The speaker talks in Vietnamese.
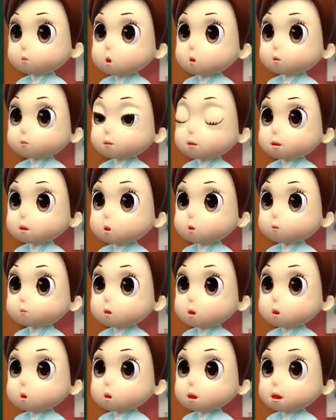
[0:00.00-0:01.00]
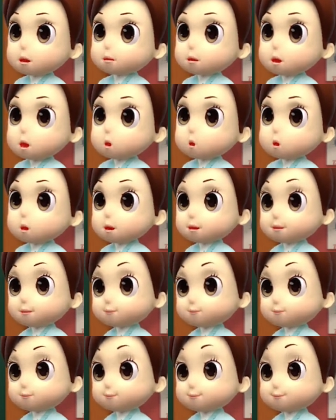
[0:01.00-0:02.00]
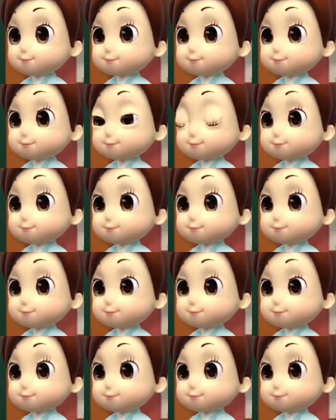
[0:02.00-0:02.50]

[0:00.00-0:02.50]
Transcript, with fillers: Hẹn gặp lại các em ở chuyên đề sau.